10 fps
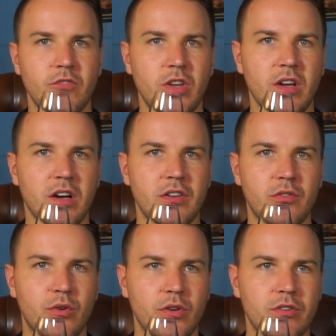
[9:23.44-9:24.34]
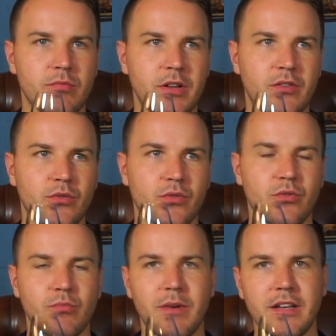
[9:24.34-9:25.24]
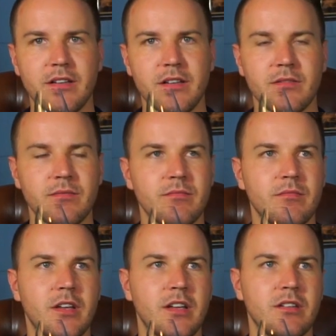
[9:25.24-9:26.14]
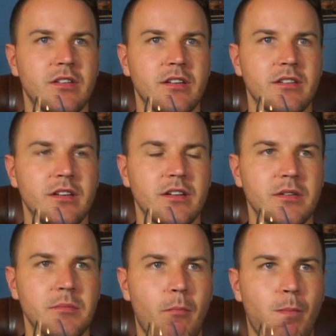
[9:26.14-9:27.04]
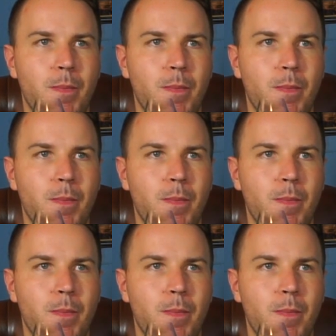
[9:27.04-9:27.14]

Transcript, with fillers: Ja, das könnte man so zu Mandeln hin tendieren.